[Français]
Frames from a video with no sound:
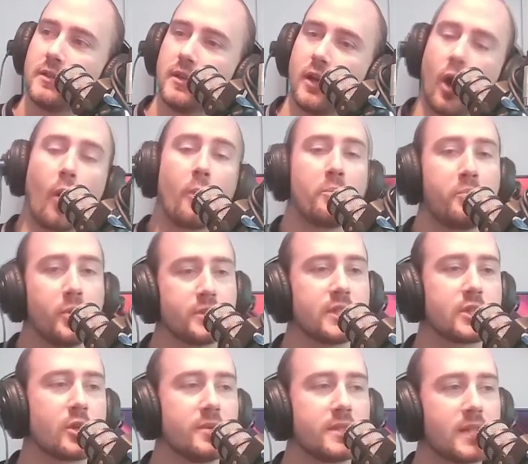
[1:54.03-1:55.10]
Alors,
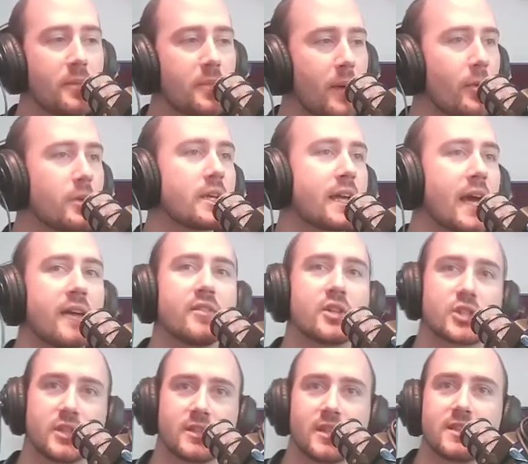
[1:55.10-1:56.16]
petit comité, apparemment, il y a grève
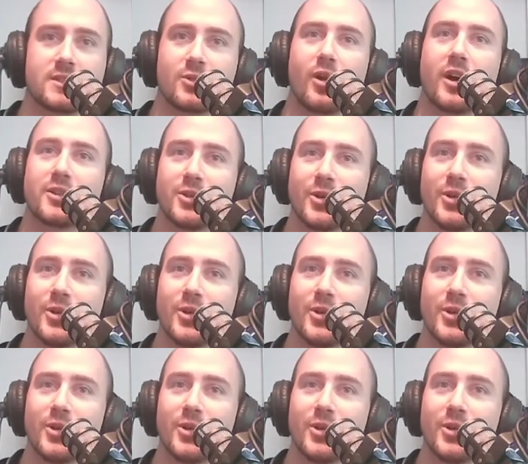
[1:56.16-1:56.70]
chez TSO Radio.